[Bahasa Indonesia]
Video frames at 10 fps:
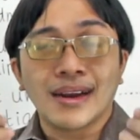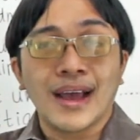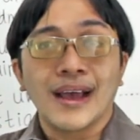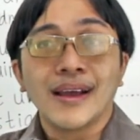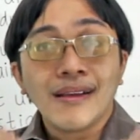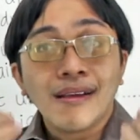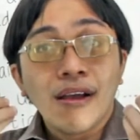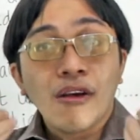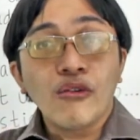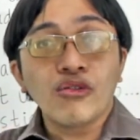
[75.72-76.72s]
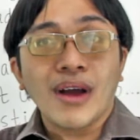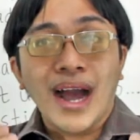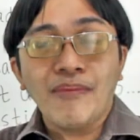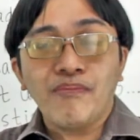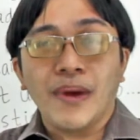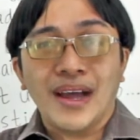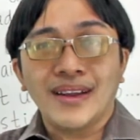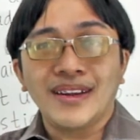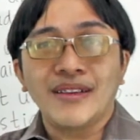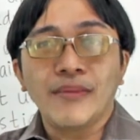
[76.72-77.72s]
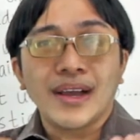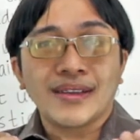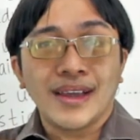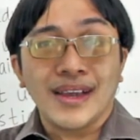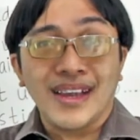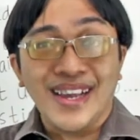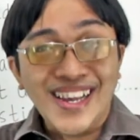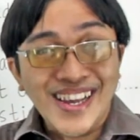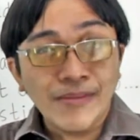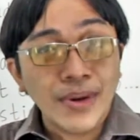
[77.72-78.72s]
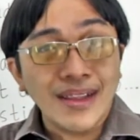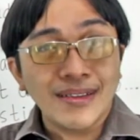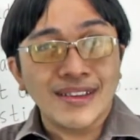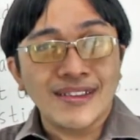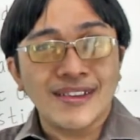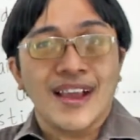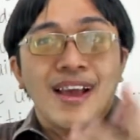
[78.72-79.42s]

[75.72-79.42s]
nah untuk apa di bahasa Perancis